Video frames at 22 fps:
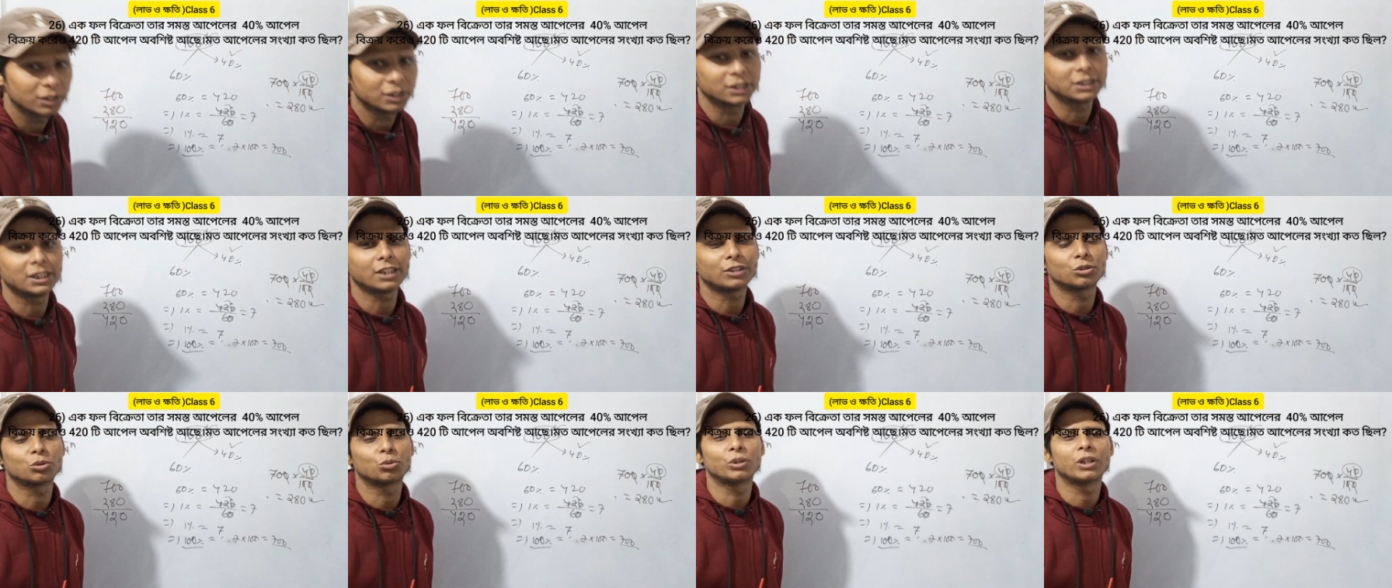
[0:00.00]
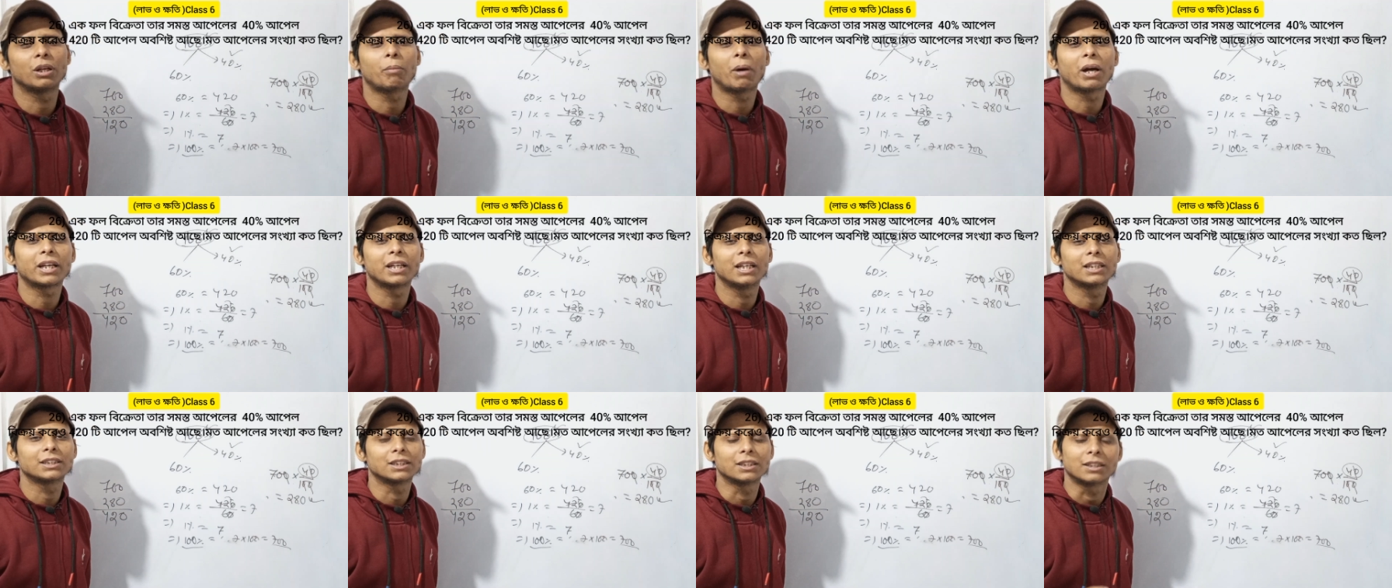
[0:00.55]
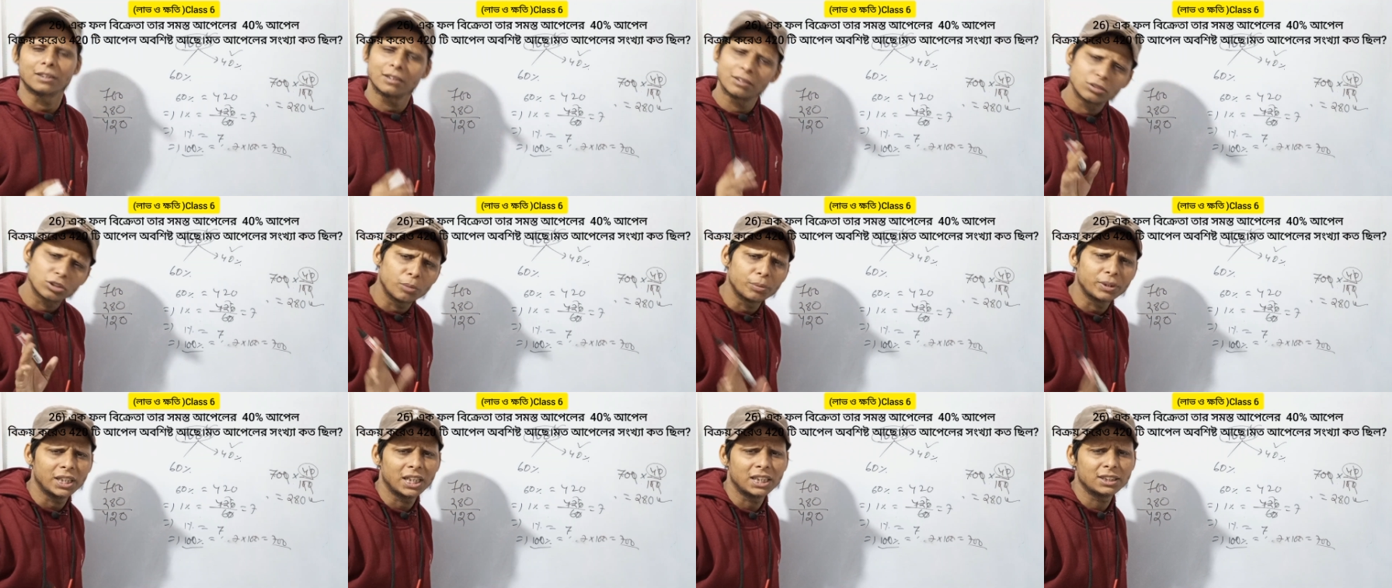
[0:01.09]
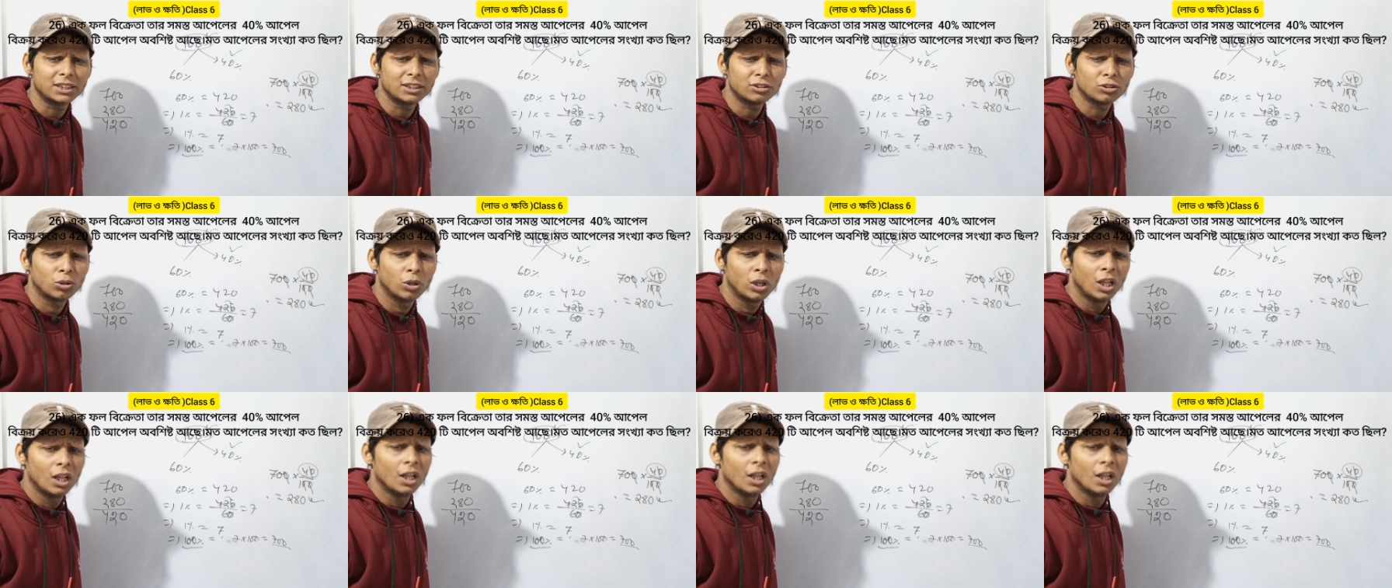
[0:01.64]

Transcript: যে চারশো কুড়িটা বাকি আছে সব ঠিক আছে তো